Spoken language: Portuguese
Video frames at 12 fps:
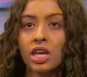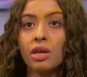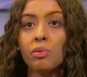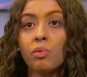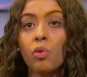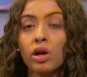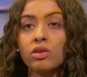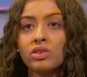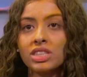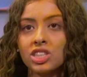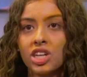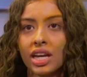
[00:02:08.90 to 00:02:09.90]
e quando
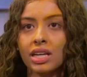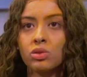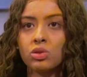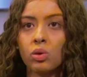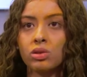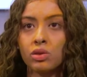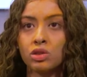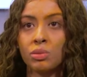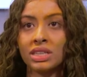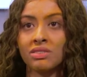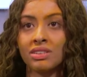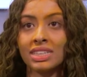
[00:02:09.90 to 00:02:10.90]
você chega nos conteúdos
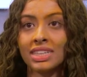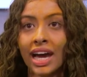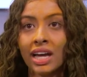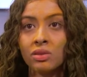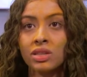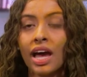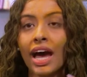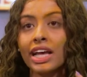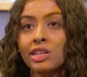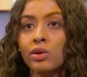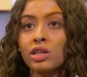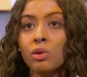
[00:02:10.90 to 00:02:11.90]
mais avançados,
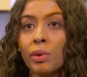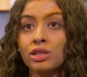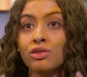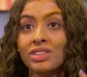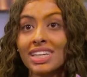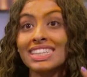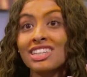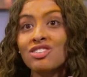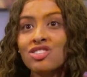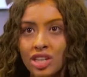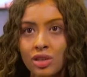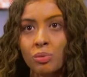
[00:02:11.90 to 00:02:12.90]
as coisas começam a fazer
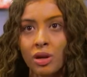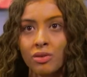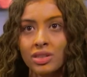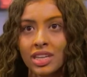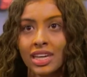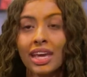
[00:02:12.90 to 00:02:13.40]
sentido para você.